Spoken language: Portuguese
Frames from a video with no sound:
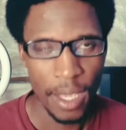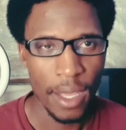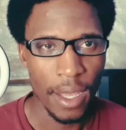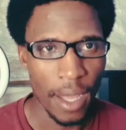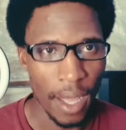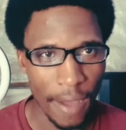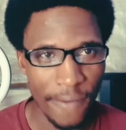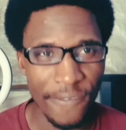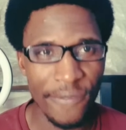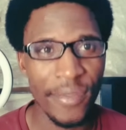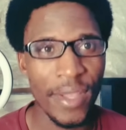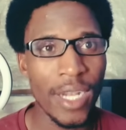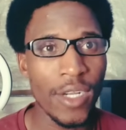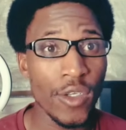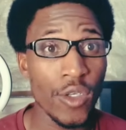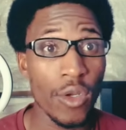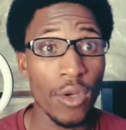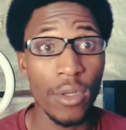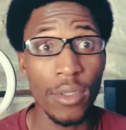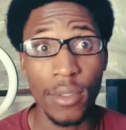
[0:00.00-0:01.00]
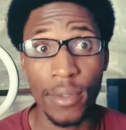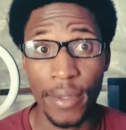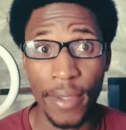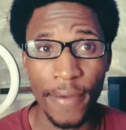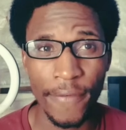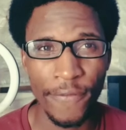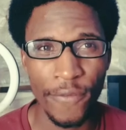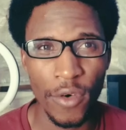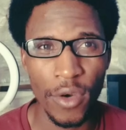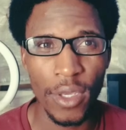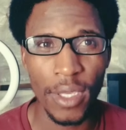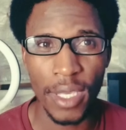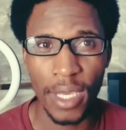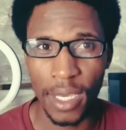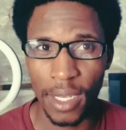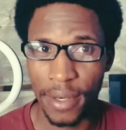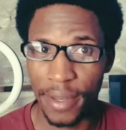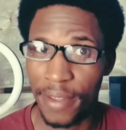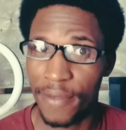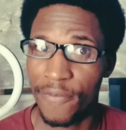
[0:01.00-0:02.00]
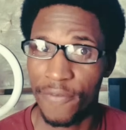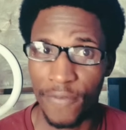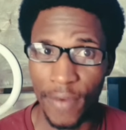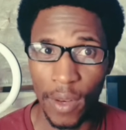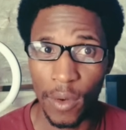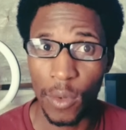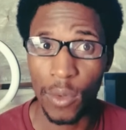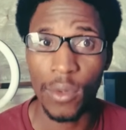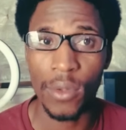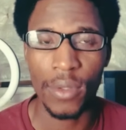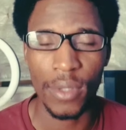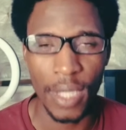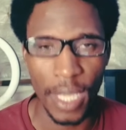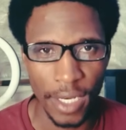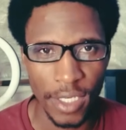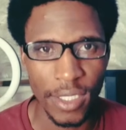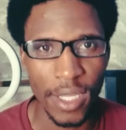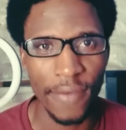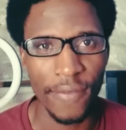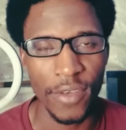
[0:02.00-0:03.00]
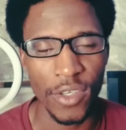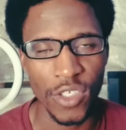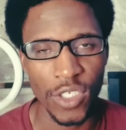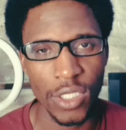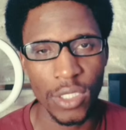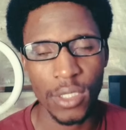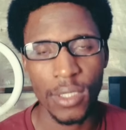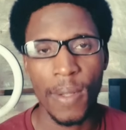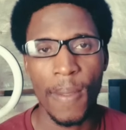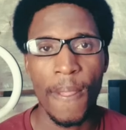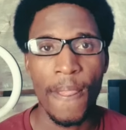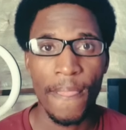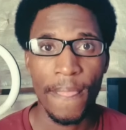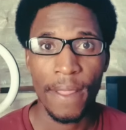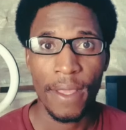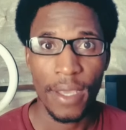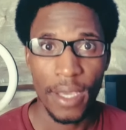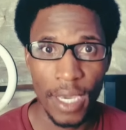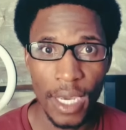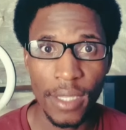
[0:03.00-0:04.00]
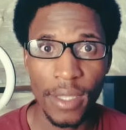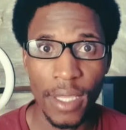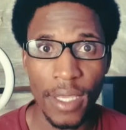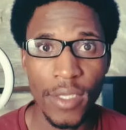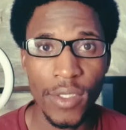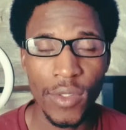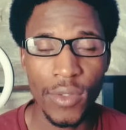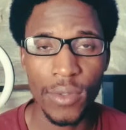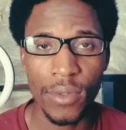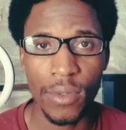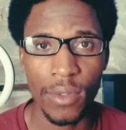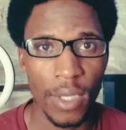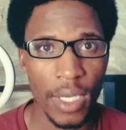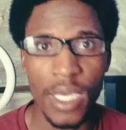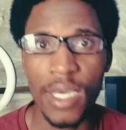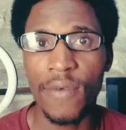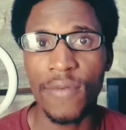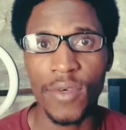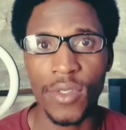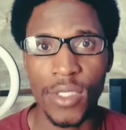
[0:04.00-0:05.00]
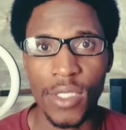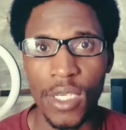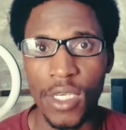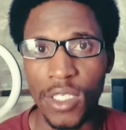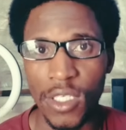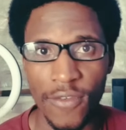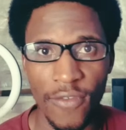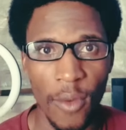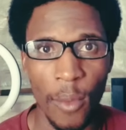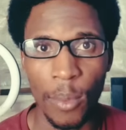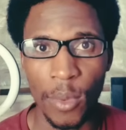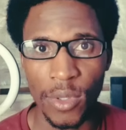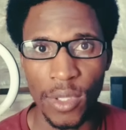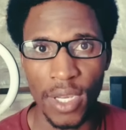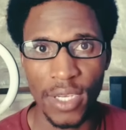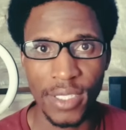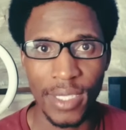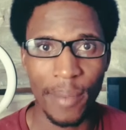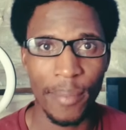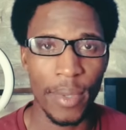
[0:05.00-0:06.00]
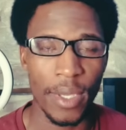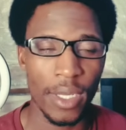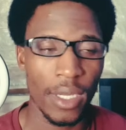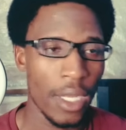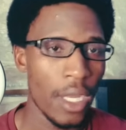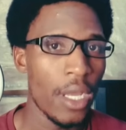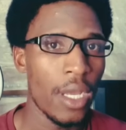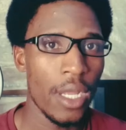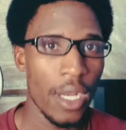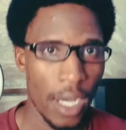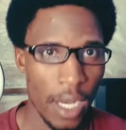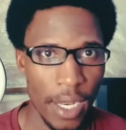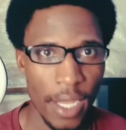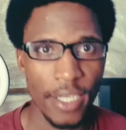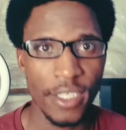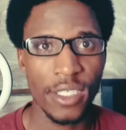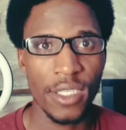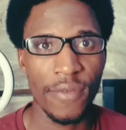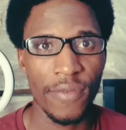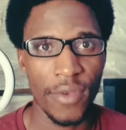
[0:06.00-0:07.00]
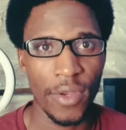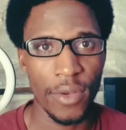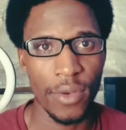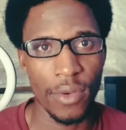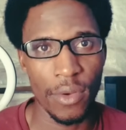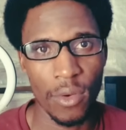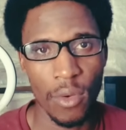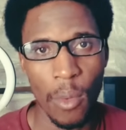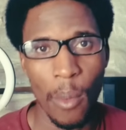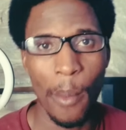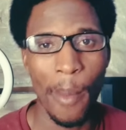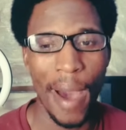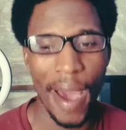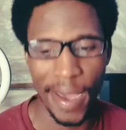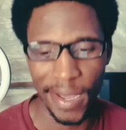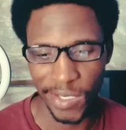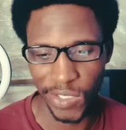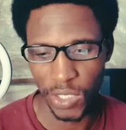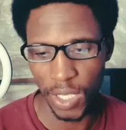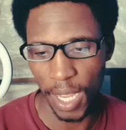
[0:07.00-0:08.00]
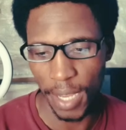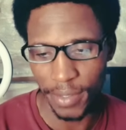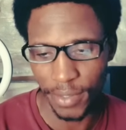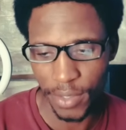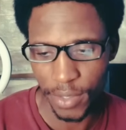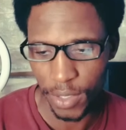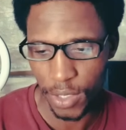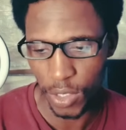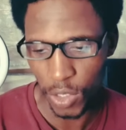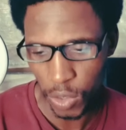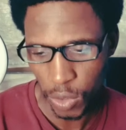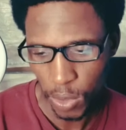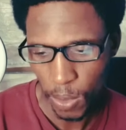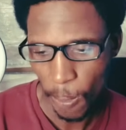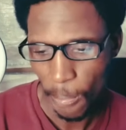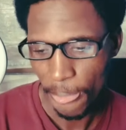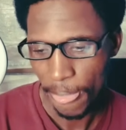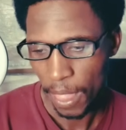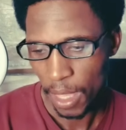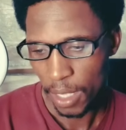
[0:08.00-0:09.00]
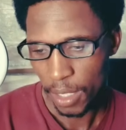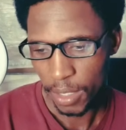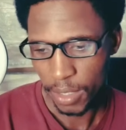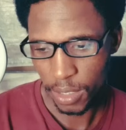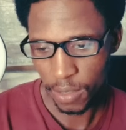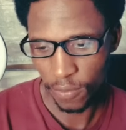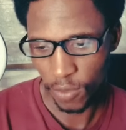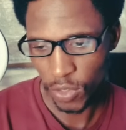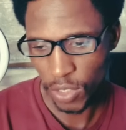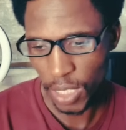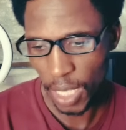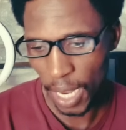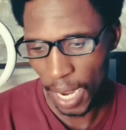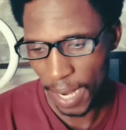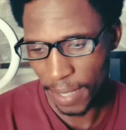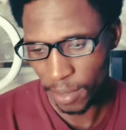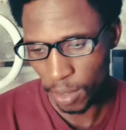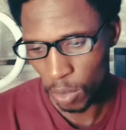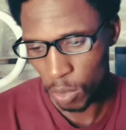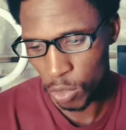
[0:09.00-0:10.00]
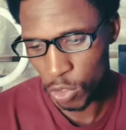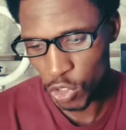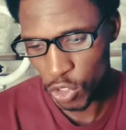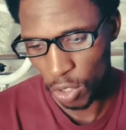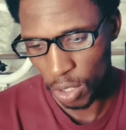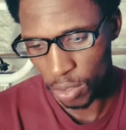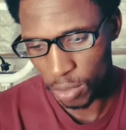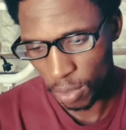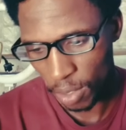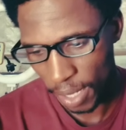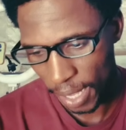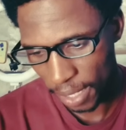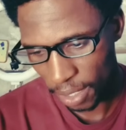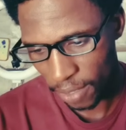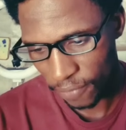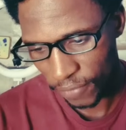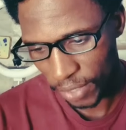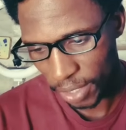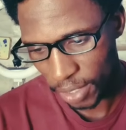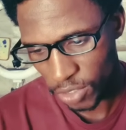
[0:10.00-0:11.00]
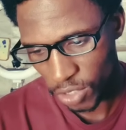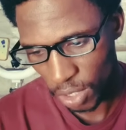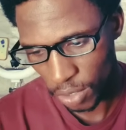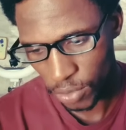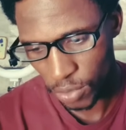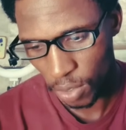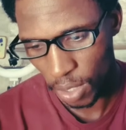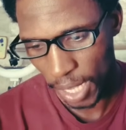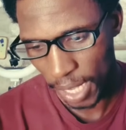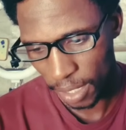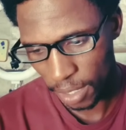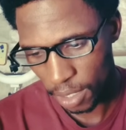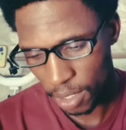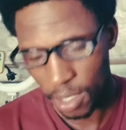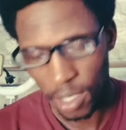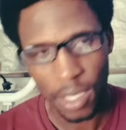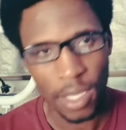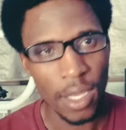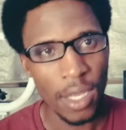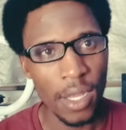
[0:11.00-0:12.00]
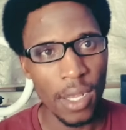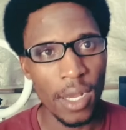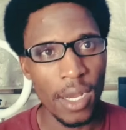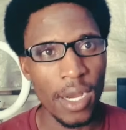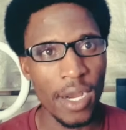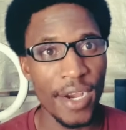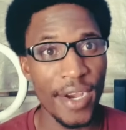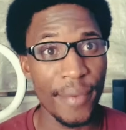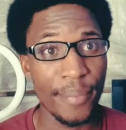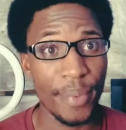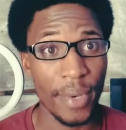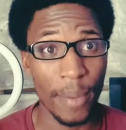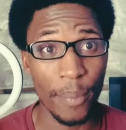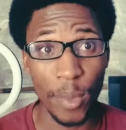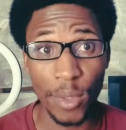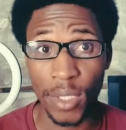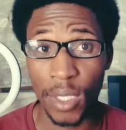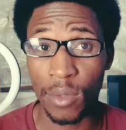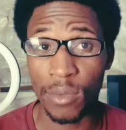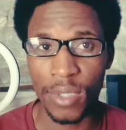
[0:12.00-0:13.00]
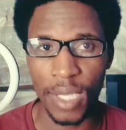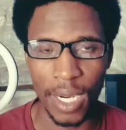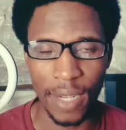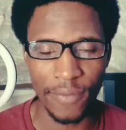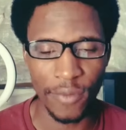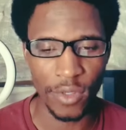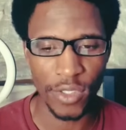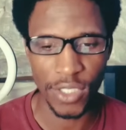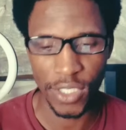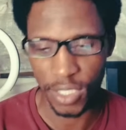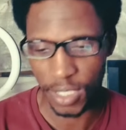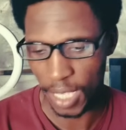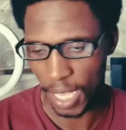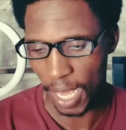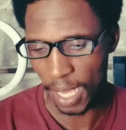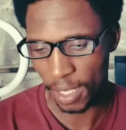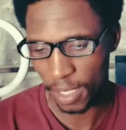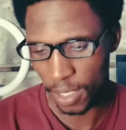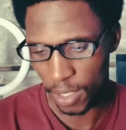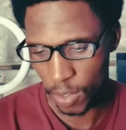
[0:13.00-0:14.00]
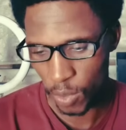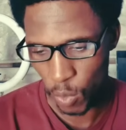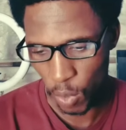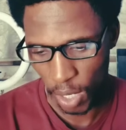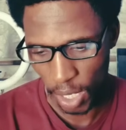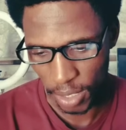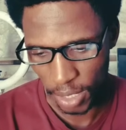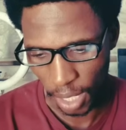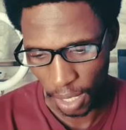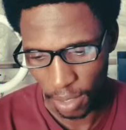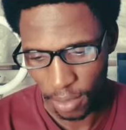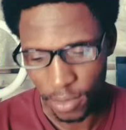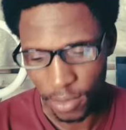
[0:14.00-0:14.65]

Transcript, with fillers: Afinal de contas, o que foi que ele falou desta vez? É disso que vocês vão poder saber neste vídeo. Mas antes disso, se você ainda não deixou o seu like, vai deixar o seu like ah, para poder nos dar a forcinha aqui no canal.